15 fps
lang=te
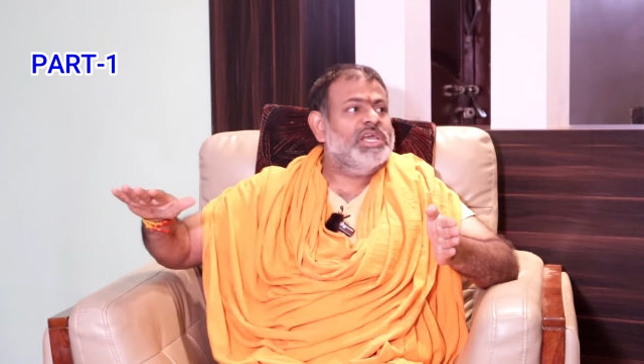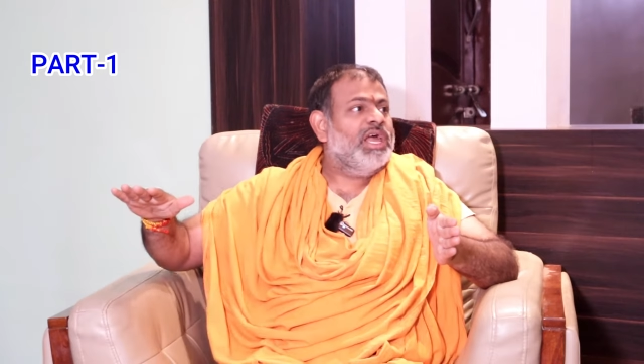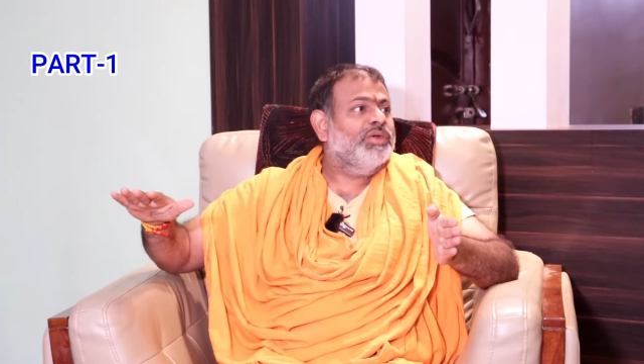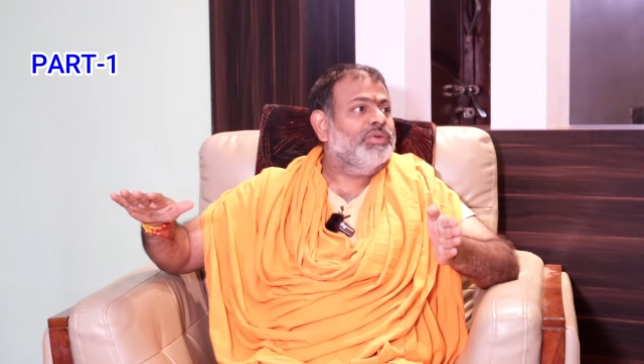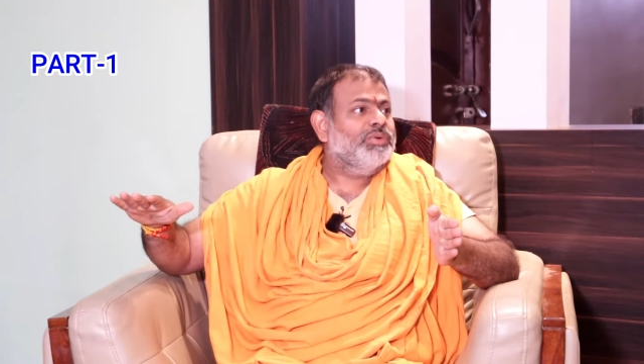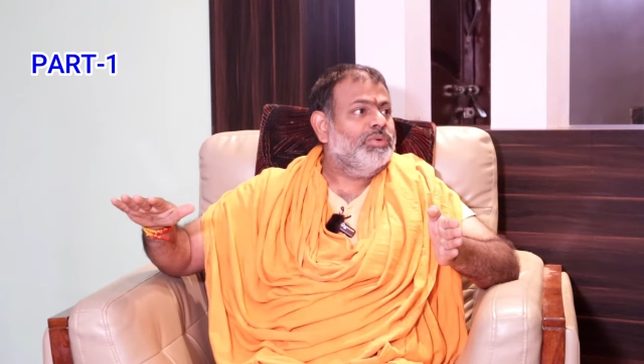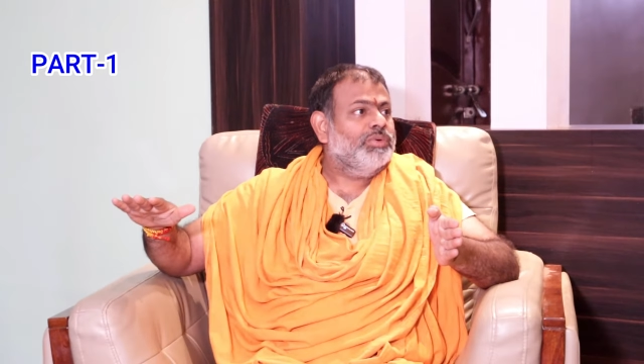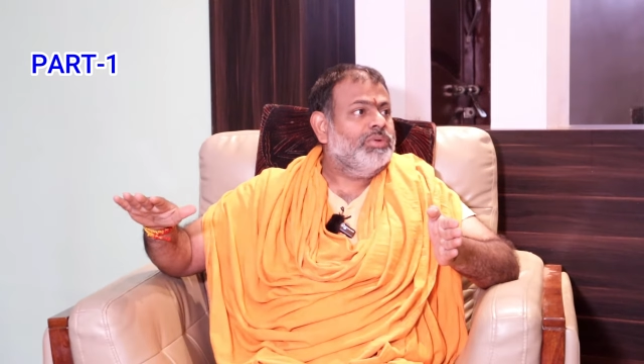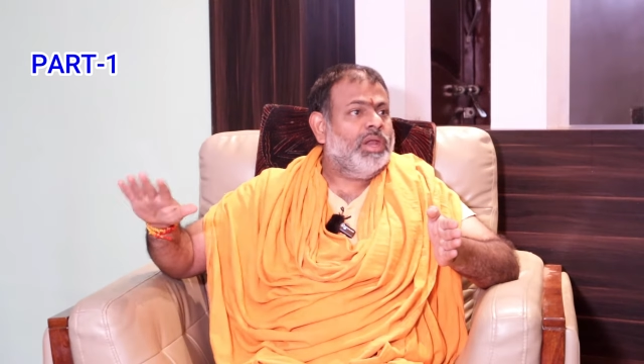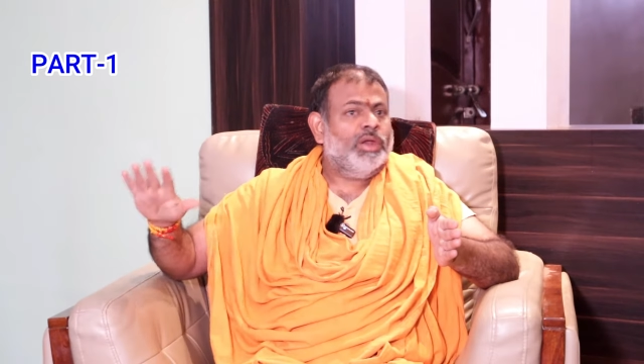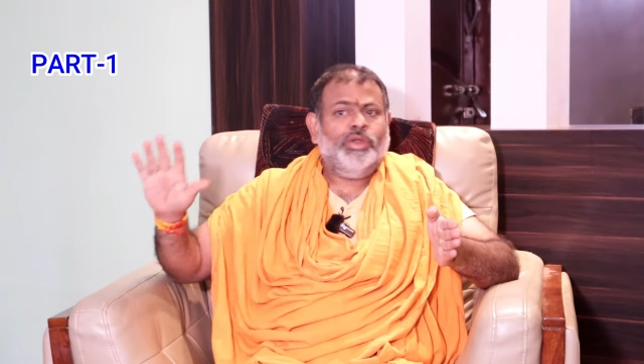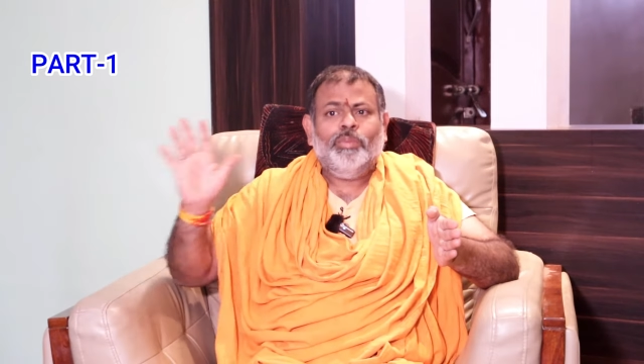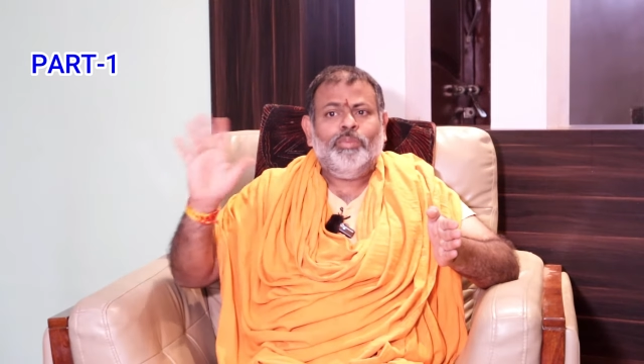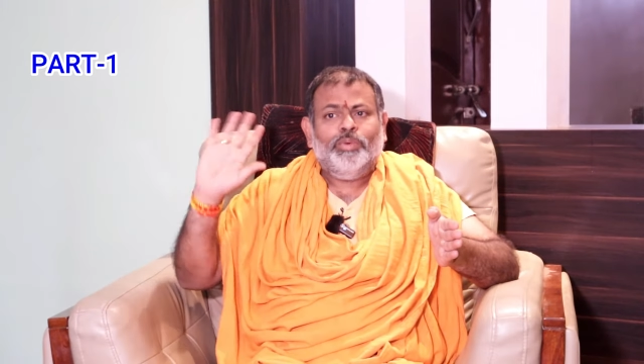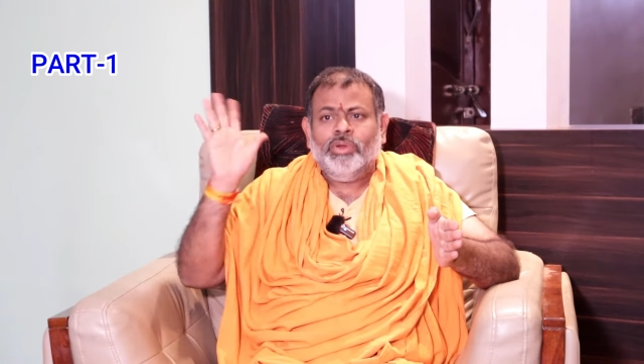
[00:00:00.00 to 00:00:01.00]

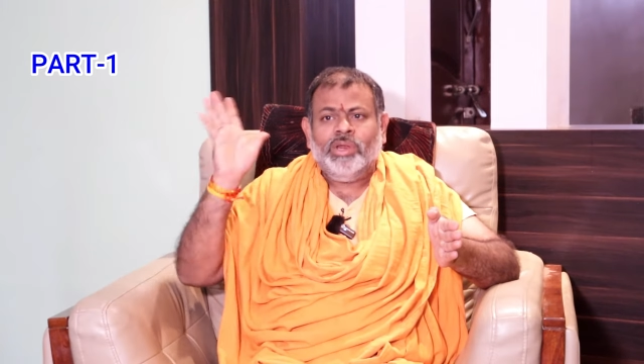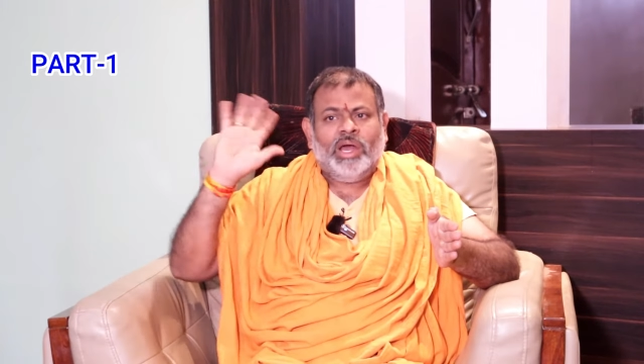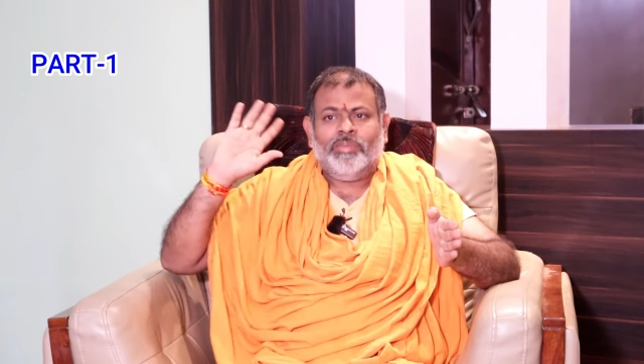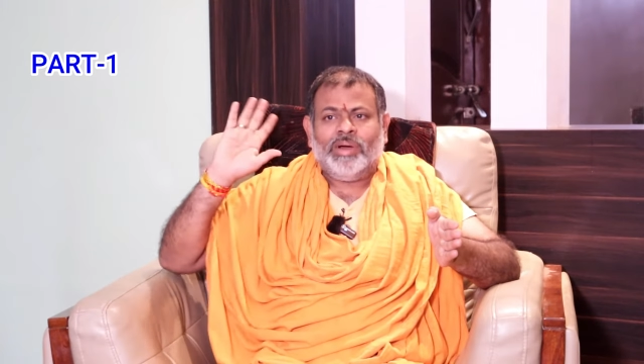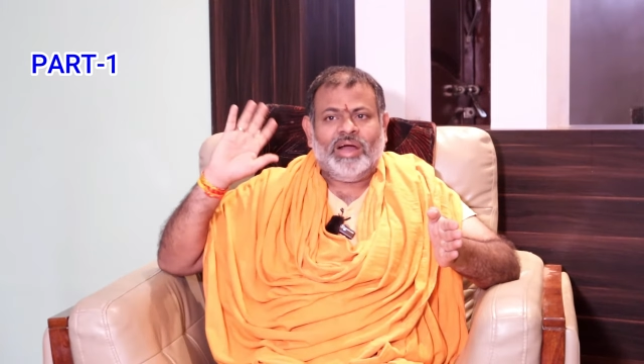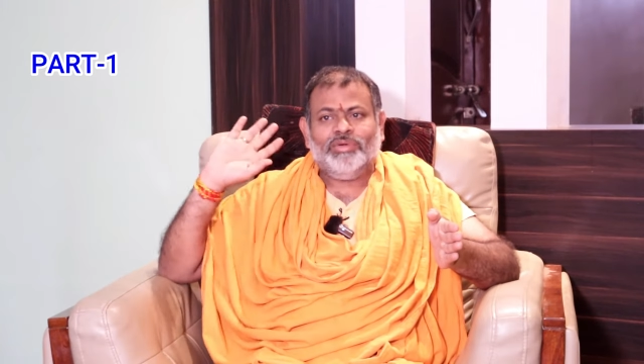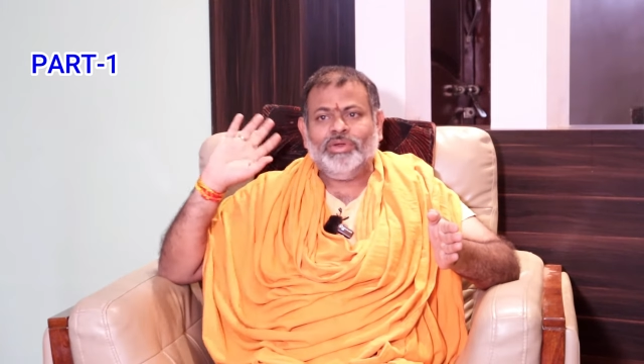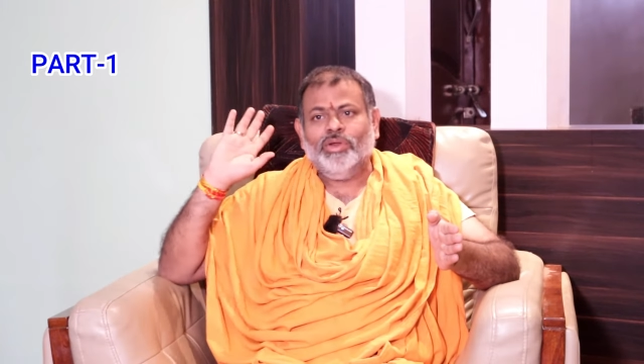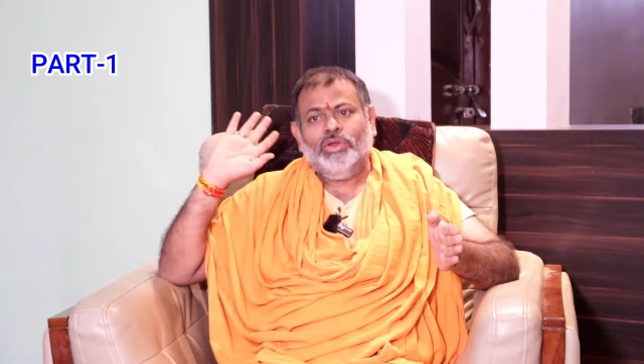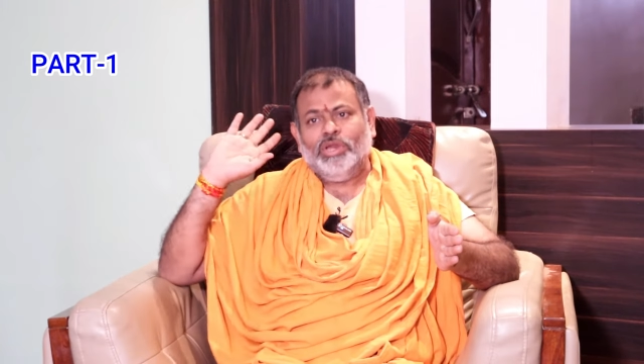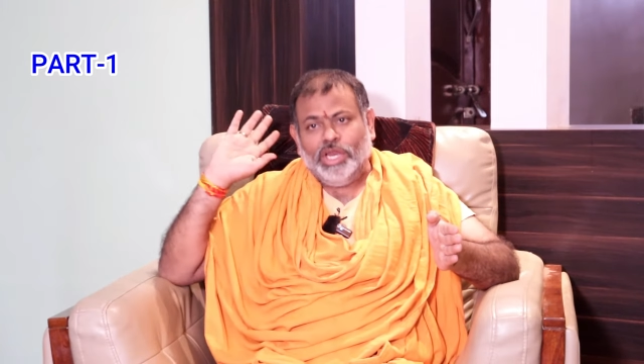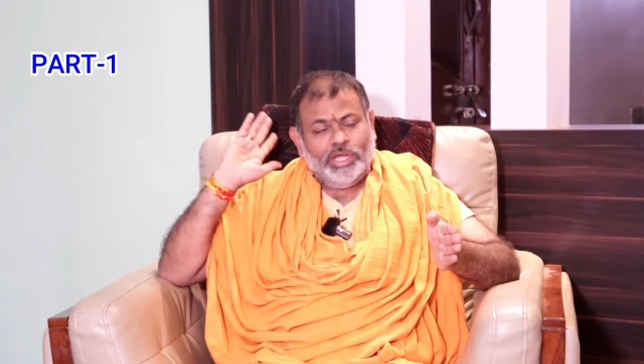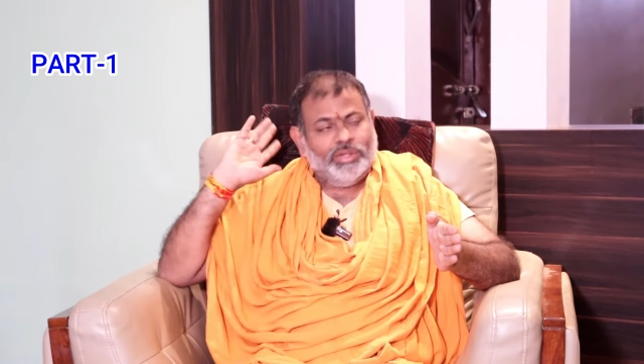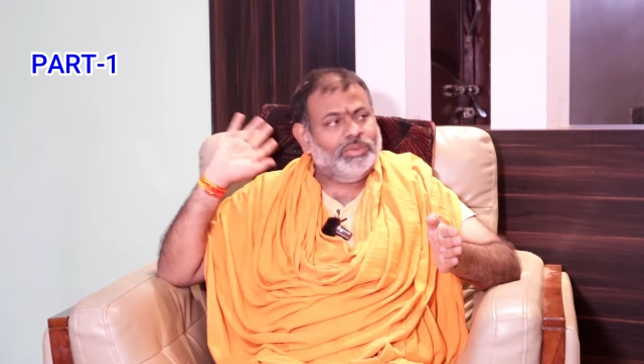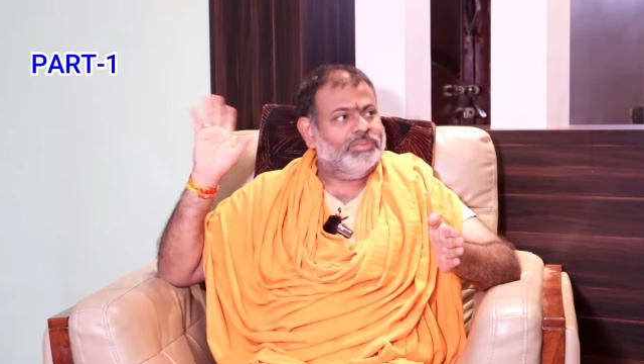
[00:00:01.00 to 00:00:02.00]
చేయాలనుకుంటున్నాను ఇప్పుడు నా భావనలో
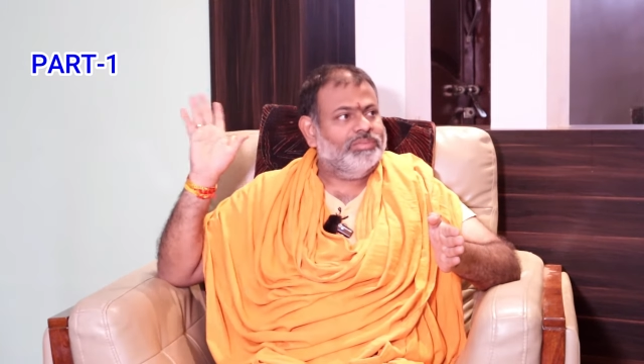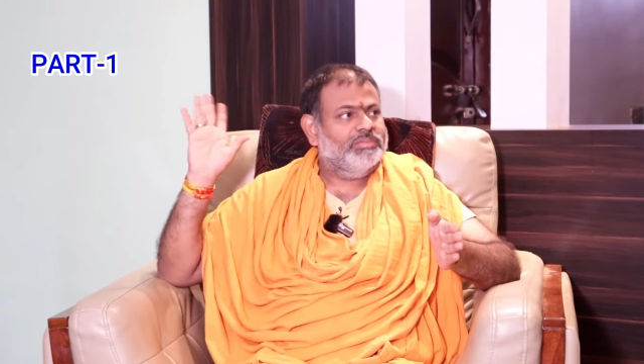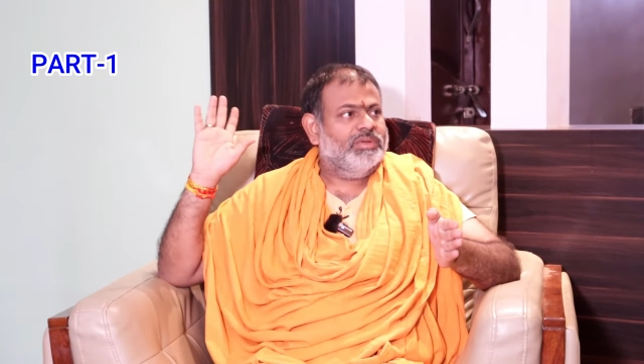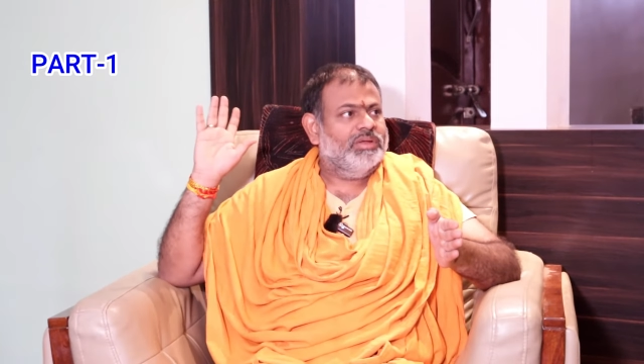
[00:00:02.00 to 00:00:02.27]
లేదు